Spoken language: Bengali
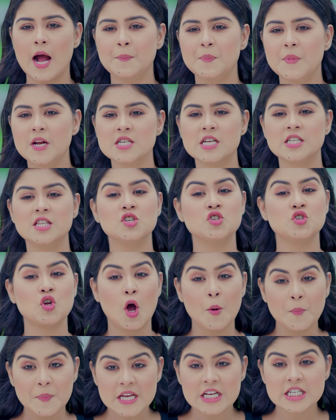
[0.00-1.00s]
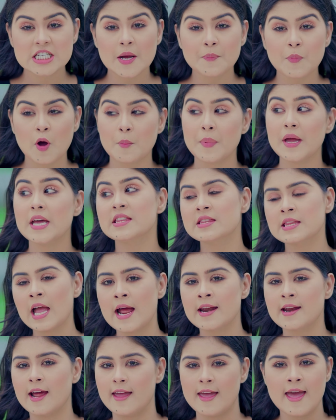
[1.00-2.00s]
আপনার সাথে সব হিসাব হবে
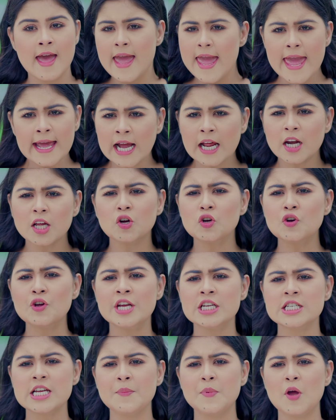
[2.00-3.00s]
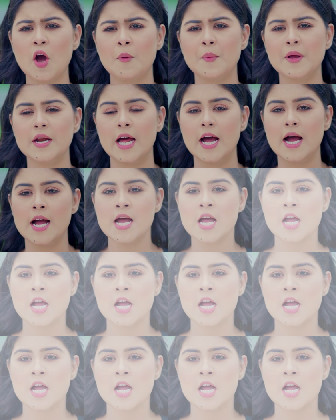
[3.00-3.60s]
থানায় এখানে কোনো হিসাবই হবে না